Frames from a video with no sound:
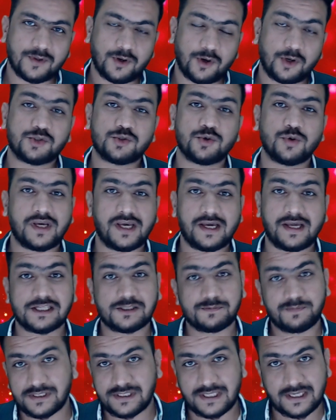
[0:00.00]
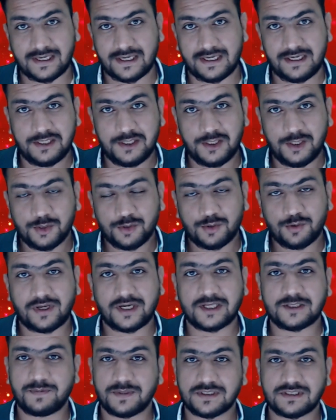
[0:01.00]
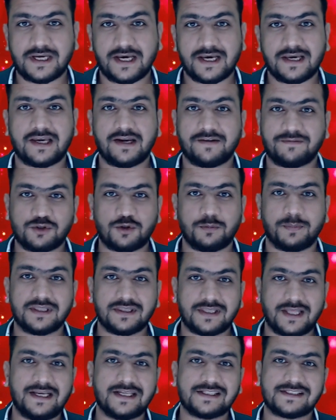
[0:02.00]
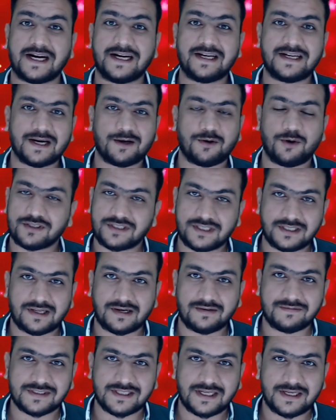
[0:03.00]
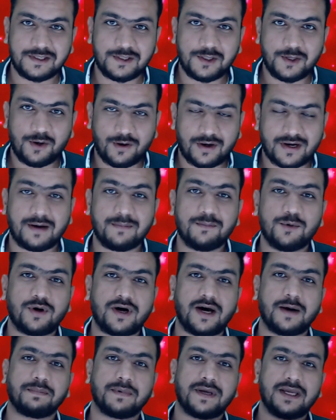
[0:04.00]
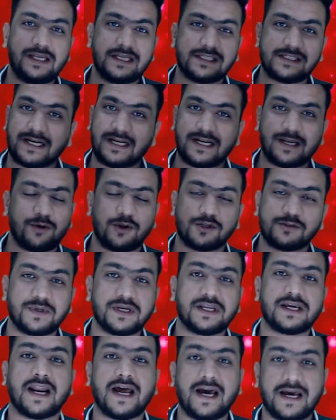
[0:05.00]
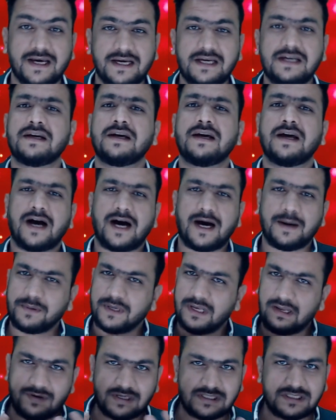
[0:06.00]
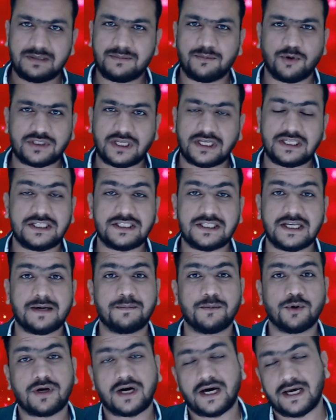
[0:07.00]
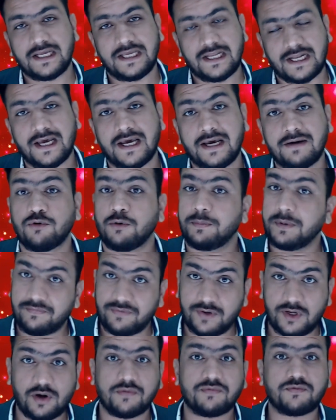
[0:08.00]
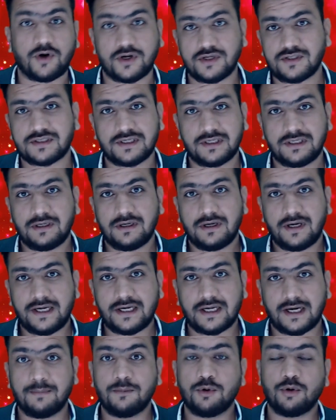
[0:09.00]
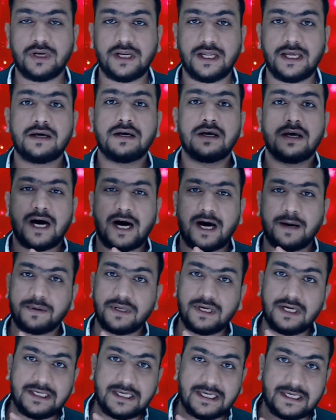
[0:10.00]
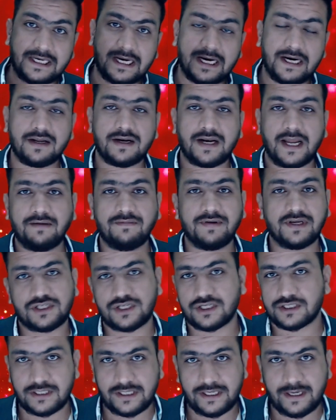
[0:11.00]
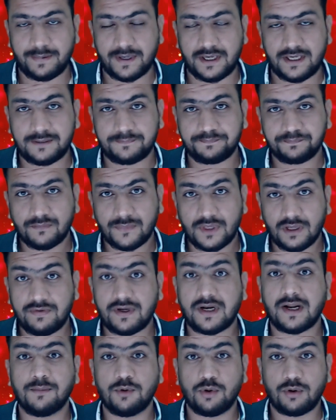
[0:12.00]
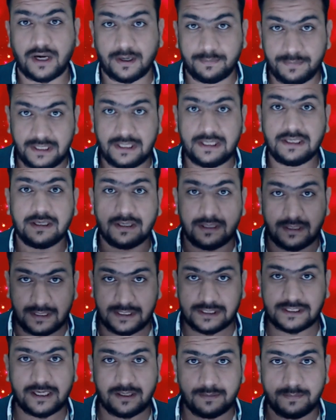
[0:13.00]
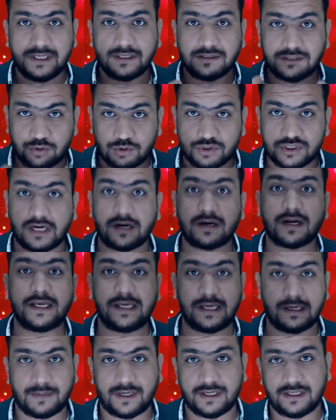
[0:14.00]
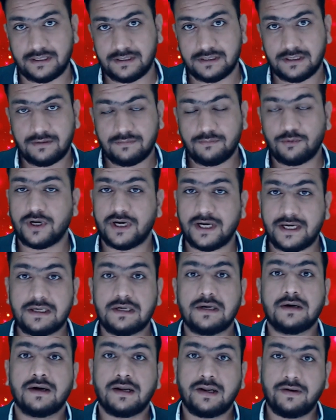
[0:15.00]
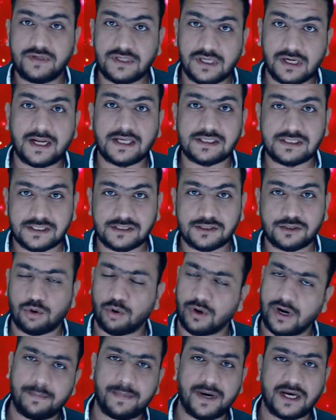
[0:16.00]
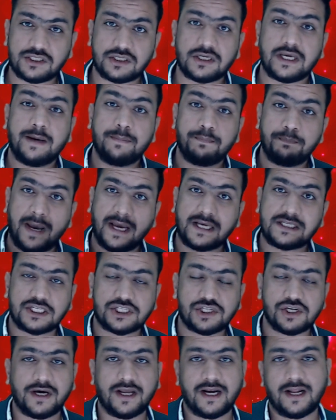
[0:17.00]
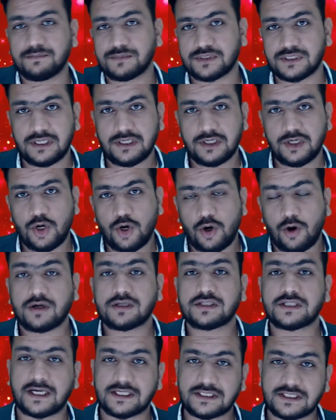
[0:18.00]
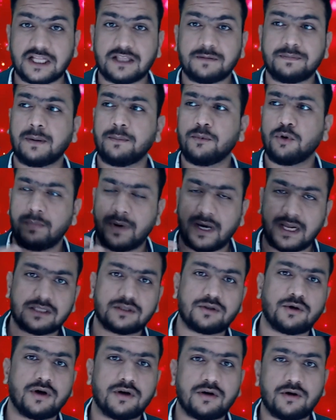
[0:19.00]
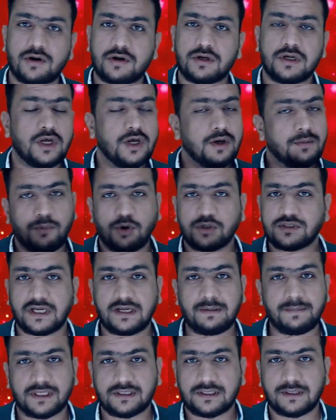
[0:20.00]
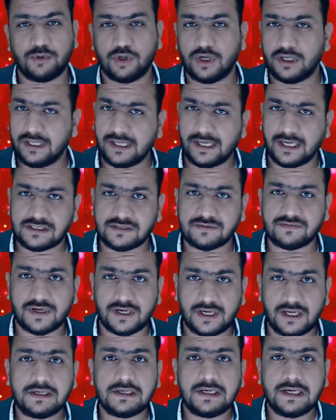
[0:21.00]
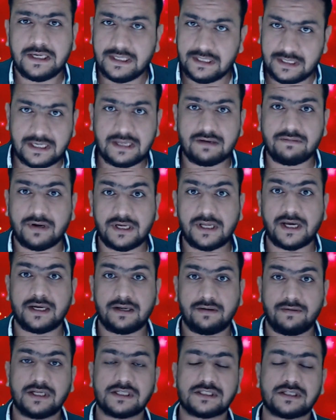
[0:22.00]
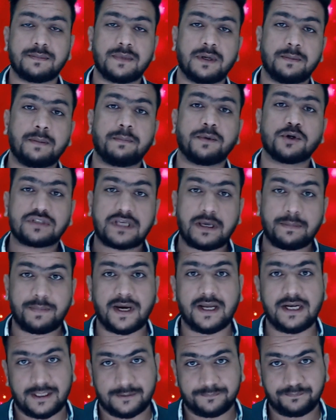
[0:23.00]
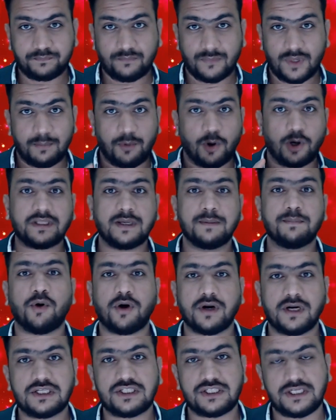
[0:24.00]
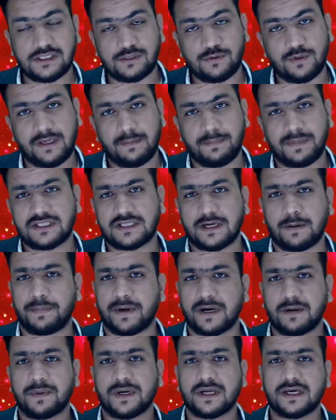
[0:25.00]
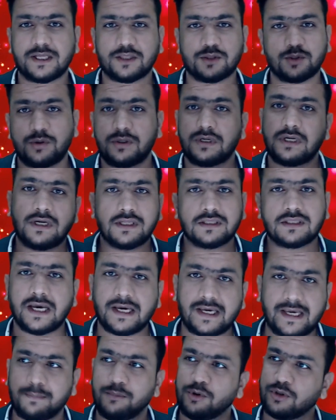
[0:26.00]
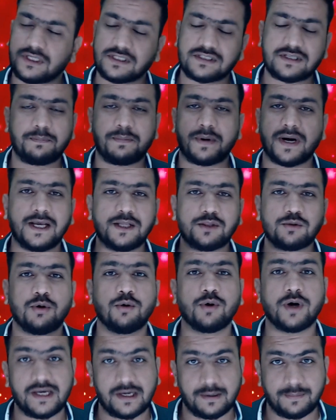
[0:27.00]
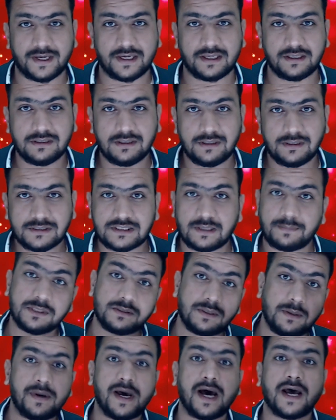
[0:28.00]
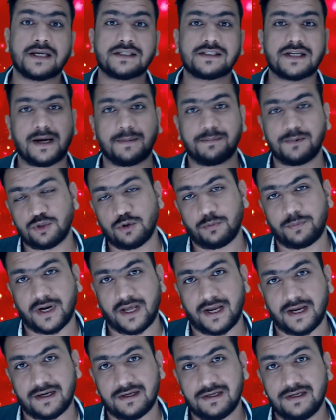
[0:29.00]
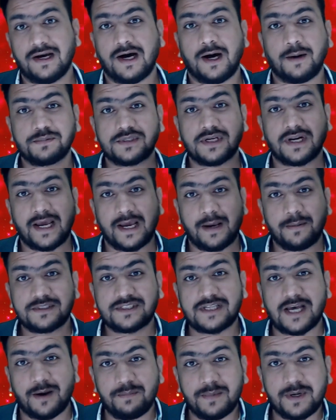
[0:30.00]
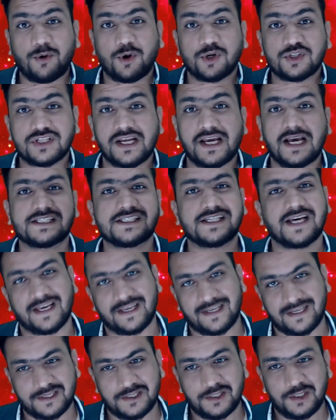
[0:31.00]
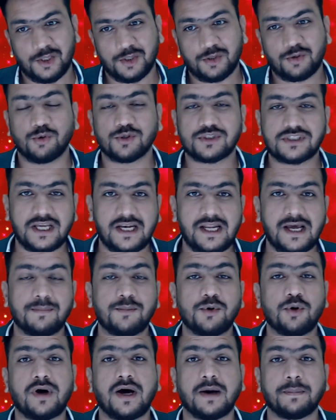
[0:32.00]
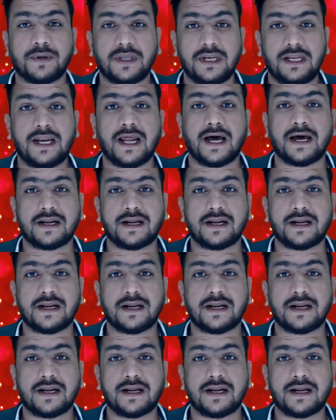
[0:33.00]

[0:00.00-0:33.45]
और चूंकि क्रिसमस है कल तो क्रिसमस का एक गिफ्ट तो बनता ही है सेंटा क्लॉज की तरफ से और हम लोग आपके लिए सेंटा क्लॉज बनकर आए हैं आपके लिए वैसे भी बहुत सारी चीज़ें हम लोग कर ही रहे हैं वो भी फ्री ऑफ कॉस्ट है ना हम लोगों ने आपके लिए डिटेल्ड लाइव लेक्चर्स लिए पहले फिर हम लोग अभी रिसेंट में जो चल रही है हमारी वो है रिविजन क्लासेस द्रोणा बैच इम्पैक्ट सेशन के नाम से और साथ साथ में हम लोग मैराथन और बहुत सारी बातें बुलेटिन क्लासेस वगैरह लेने वाले आने वाले समय में बट उसके पहले बहुत इंपॉर्टेंट चीज़ क्योंकि बच्चा पढ़ पढ़ के तो थक गया बोलता सर पढ़ाई तो हो गई हमारी समझ में भी आ रहा है सर आपने जो पढ़ाया अब सर एग्ज़ाम में क्वेश्चन कैसे आएंगे तो उसके लिए हम लोग आपके लिए ला